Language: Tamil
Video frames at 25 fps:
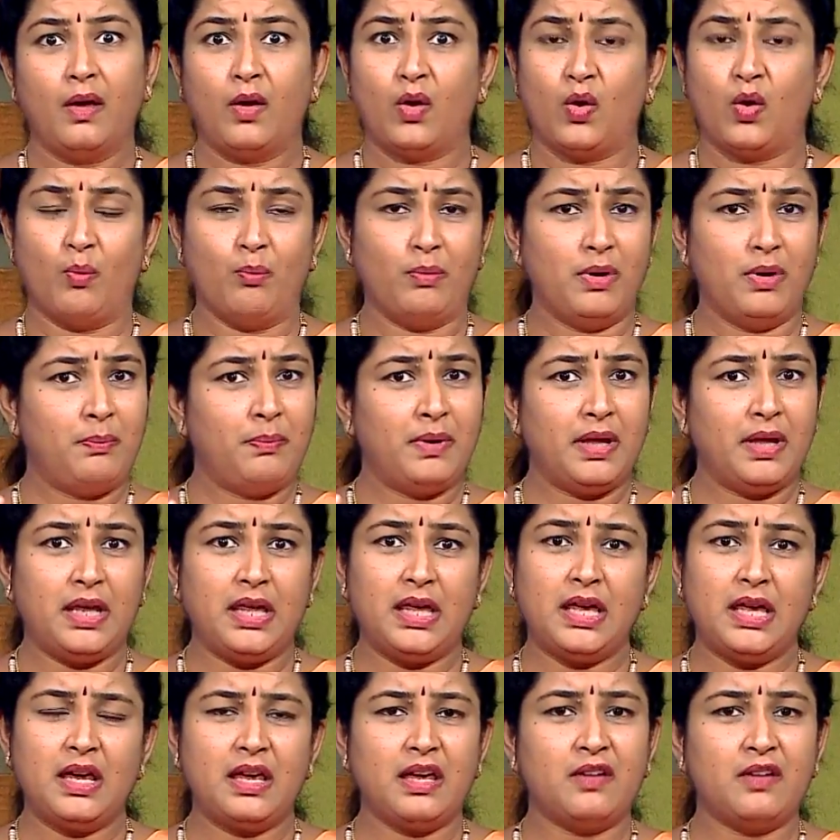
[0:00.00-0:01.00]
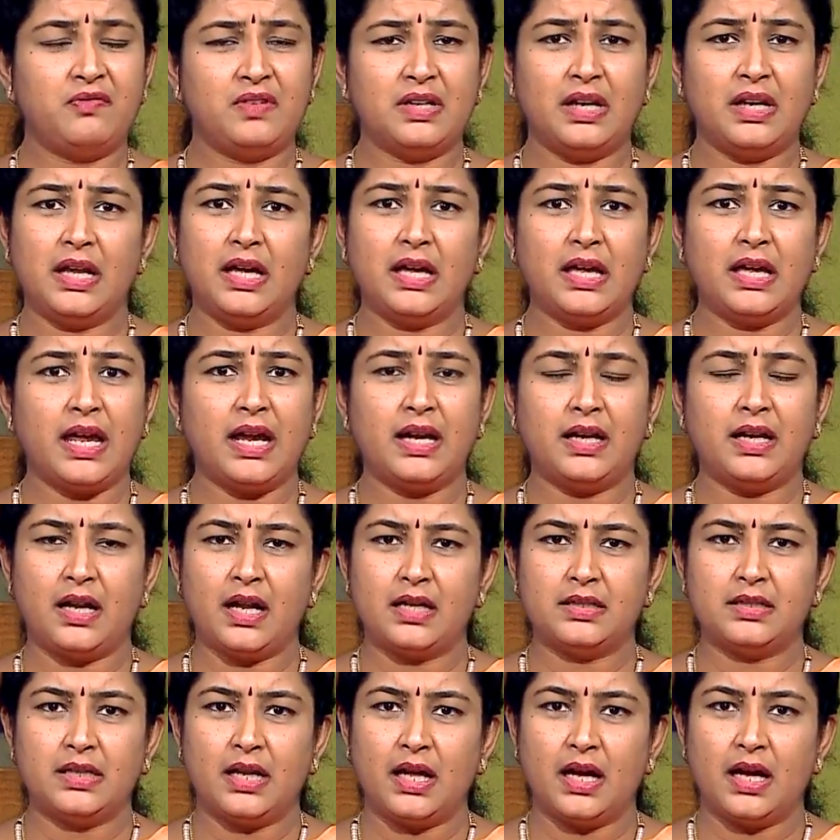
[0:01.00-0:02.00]
ரொம்ப பெரிய எல்லாம்
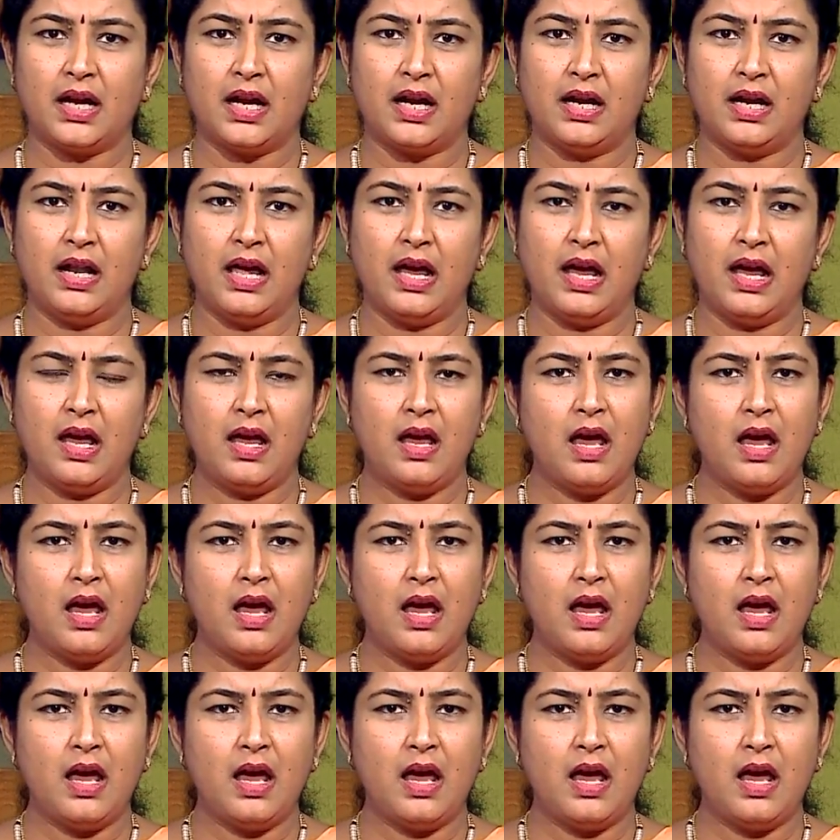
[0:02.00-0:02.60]
கேட்டுறாதரா கண்ணா